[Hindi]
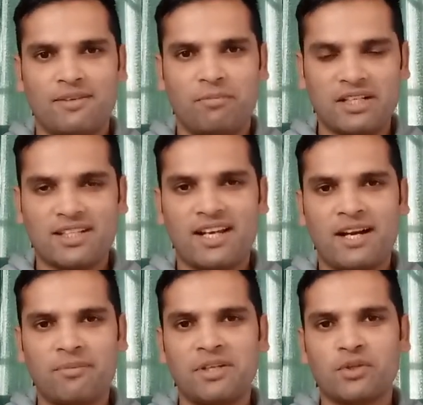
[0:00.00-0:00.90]
माशाल्लाह
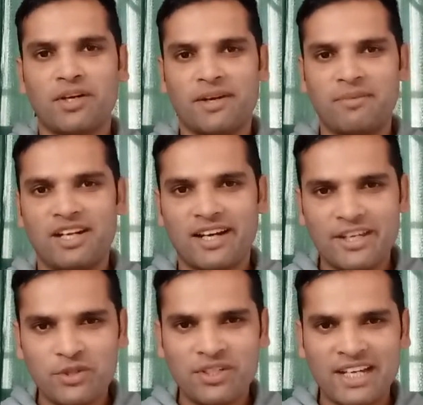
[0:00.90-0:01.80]
हमने तो घर में
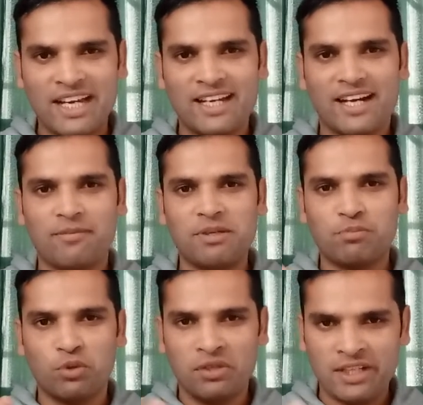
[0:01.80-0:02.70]
लगाई हुई है अभी
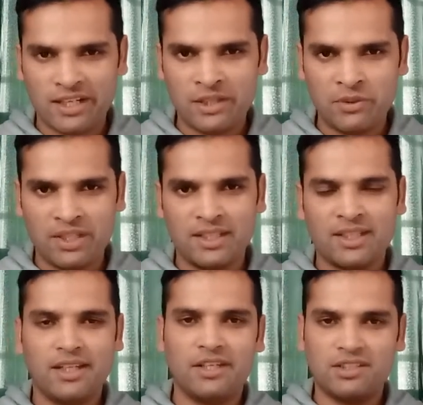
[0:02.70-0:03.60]
फूल निकले हुए
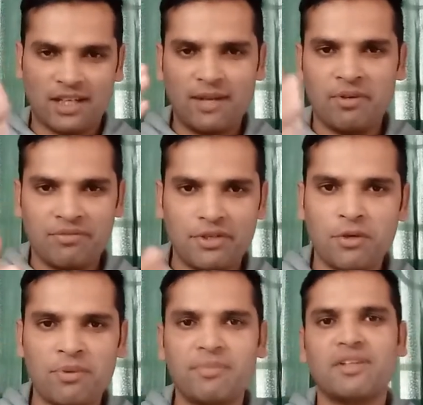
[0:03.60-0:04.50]
हैं इंशाल्लाह मैं
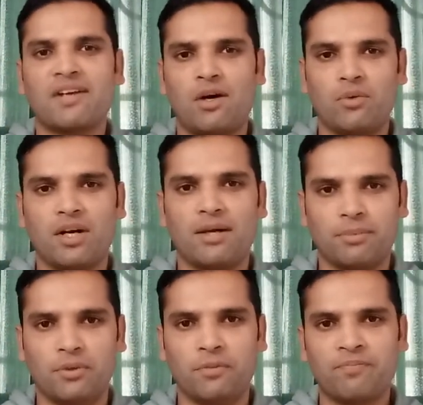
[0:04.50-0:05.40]
वीडियो में भी दिखाऊंगा
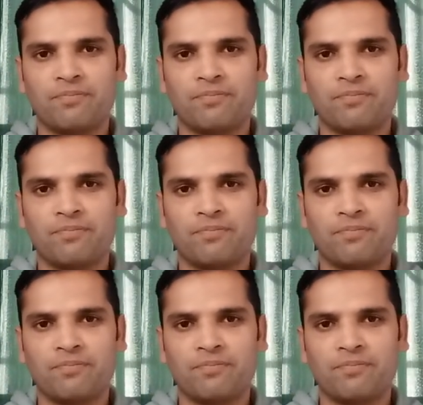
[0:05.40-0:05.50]
आपको